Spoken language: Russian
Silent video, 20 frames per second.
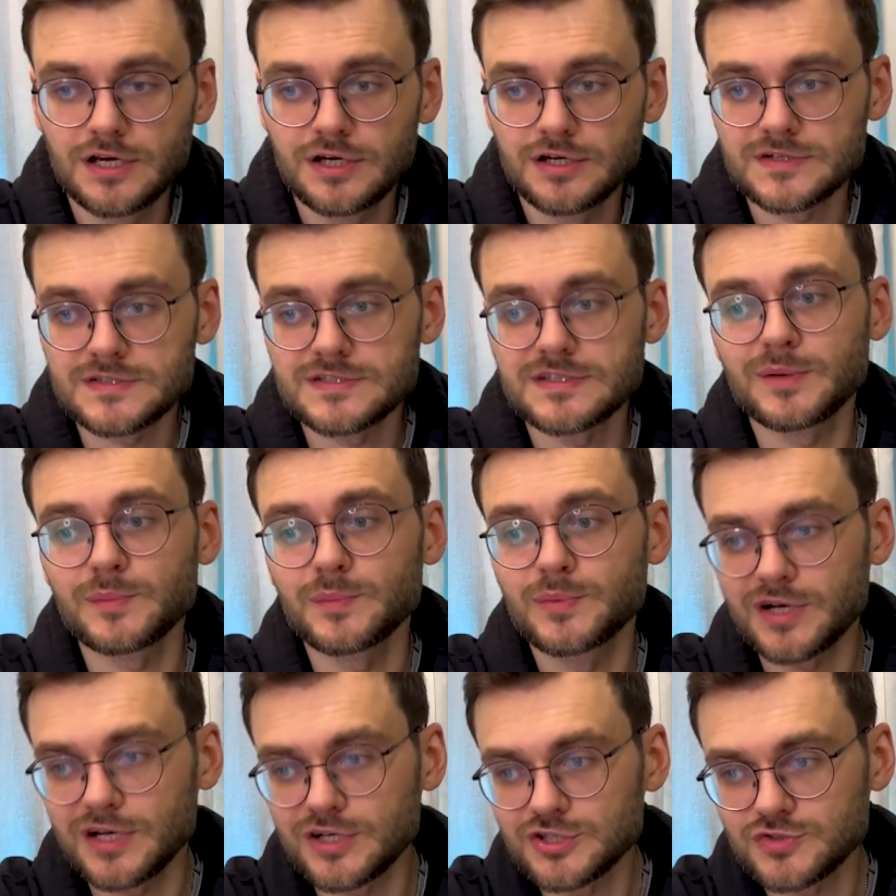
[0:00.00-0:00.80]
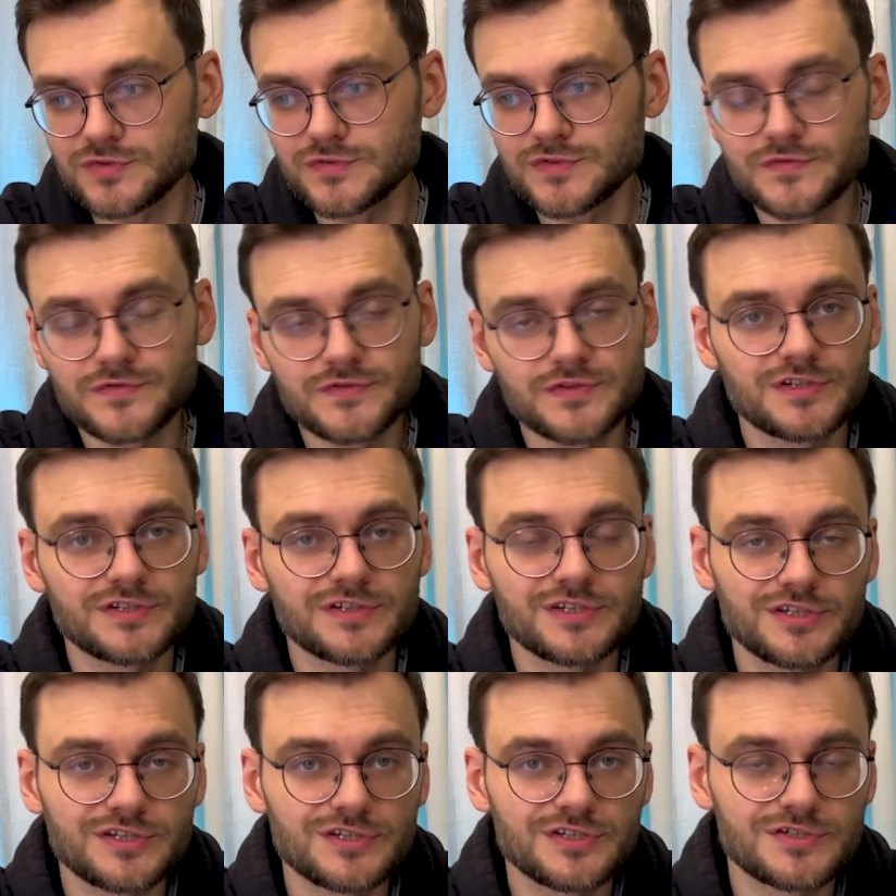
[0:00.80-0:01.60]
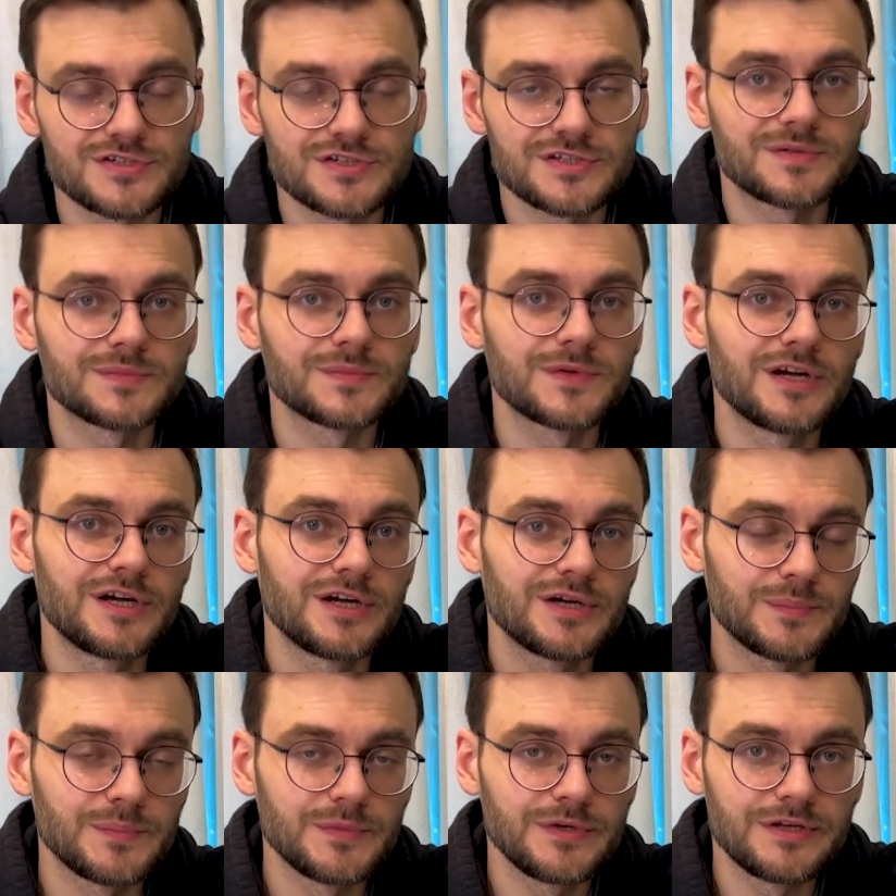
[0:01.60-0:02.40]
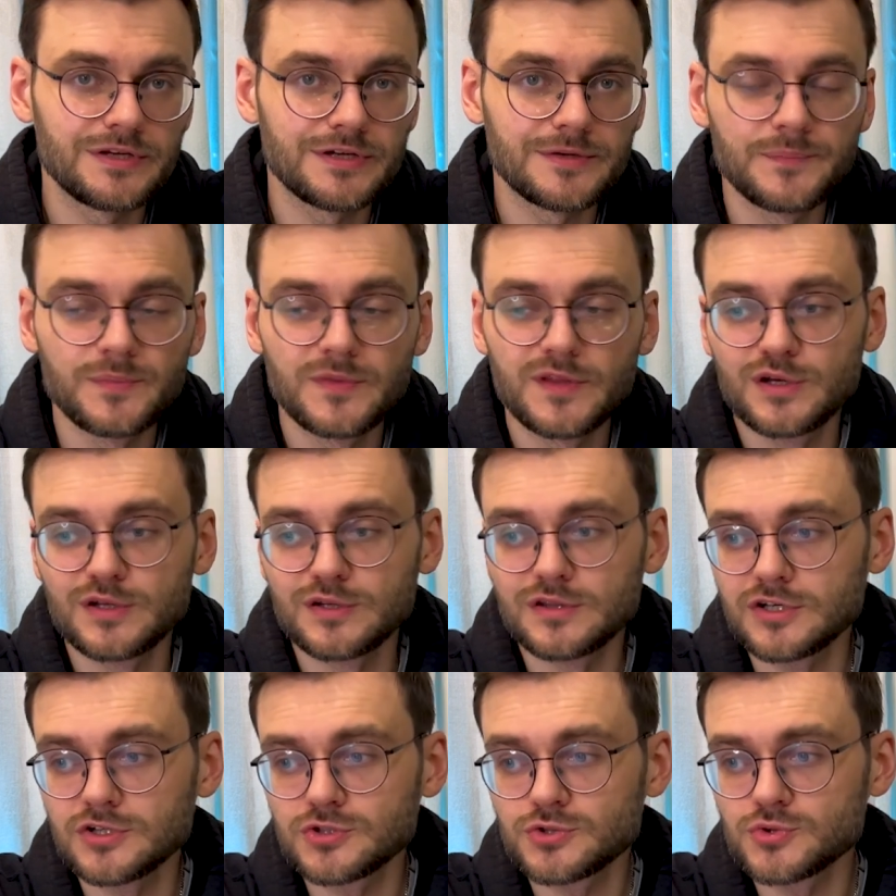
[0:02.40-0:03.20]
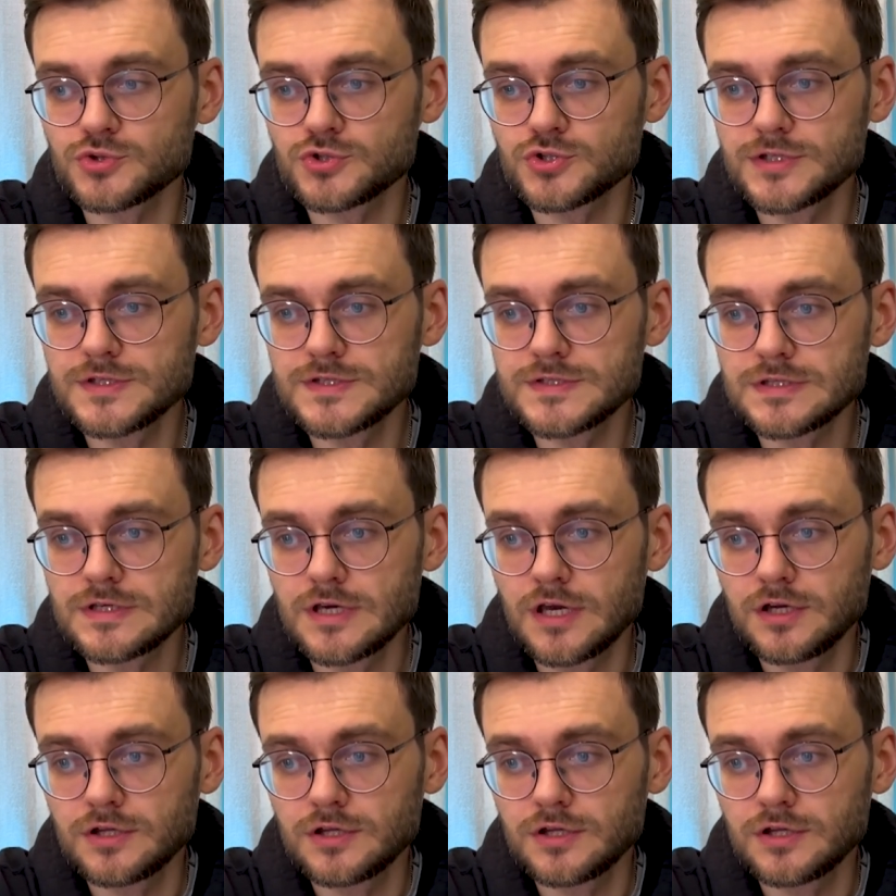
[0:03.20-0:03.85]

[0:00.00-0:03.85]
разноображивать в технологическом мире нашу жизнь.